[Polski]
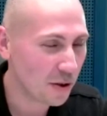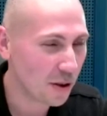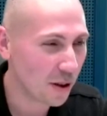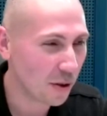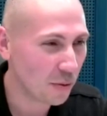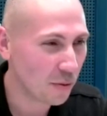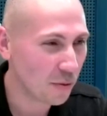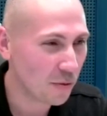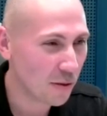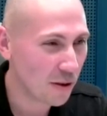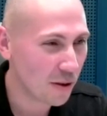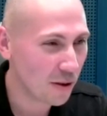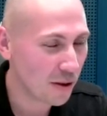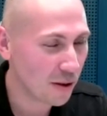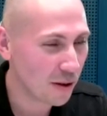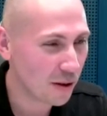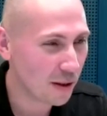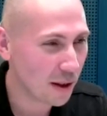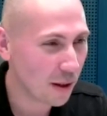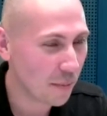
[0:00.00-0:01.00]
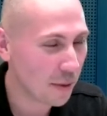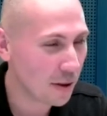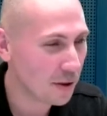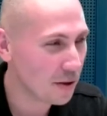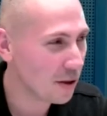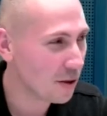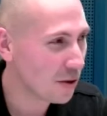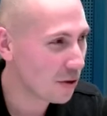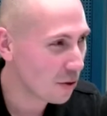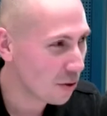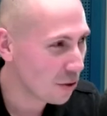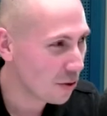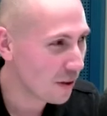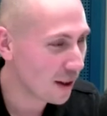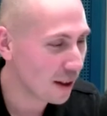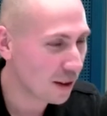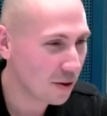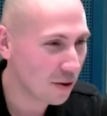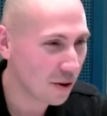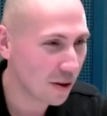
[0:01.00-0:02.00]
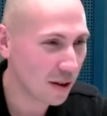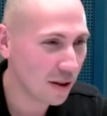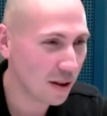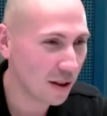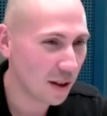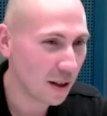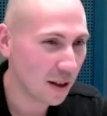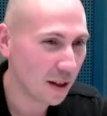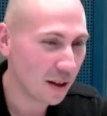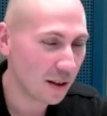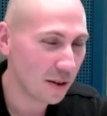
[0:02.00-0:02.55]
kształtuje się na bazie też doświadczeń,